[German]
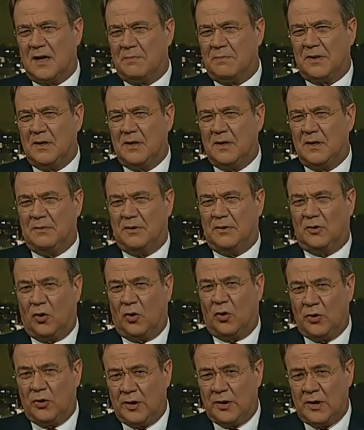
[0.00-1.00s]
April
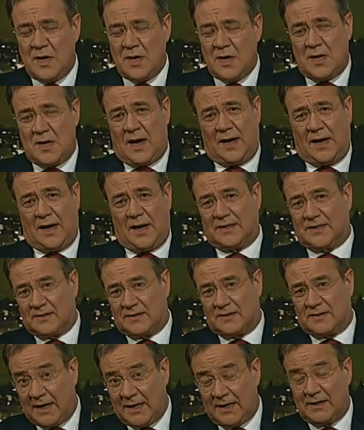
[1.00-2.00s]
begonnen, eine
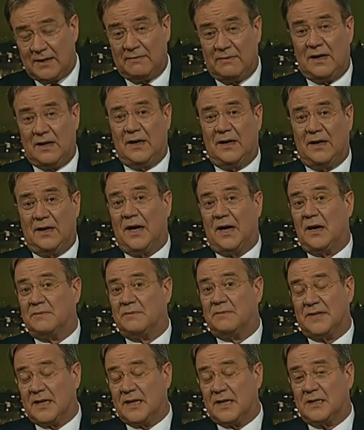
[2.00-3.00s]
zweite Welle dann
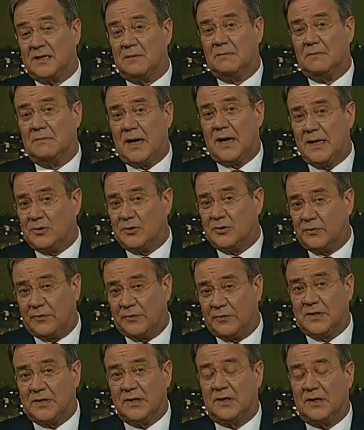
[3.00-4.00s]
am 6. Mai, also
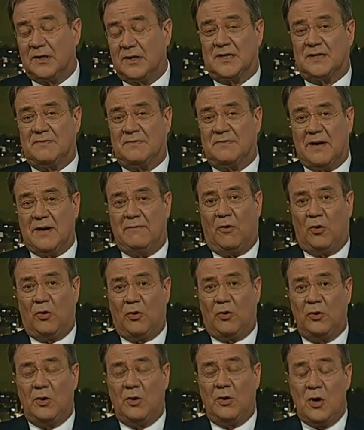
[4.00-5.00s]
vor circa zwei
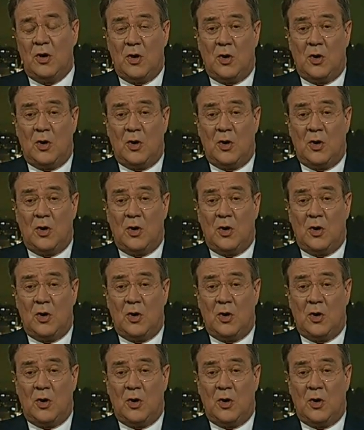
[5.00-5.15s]
Wochen.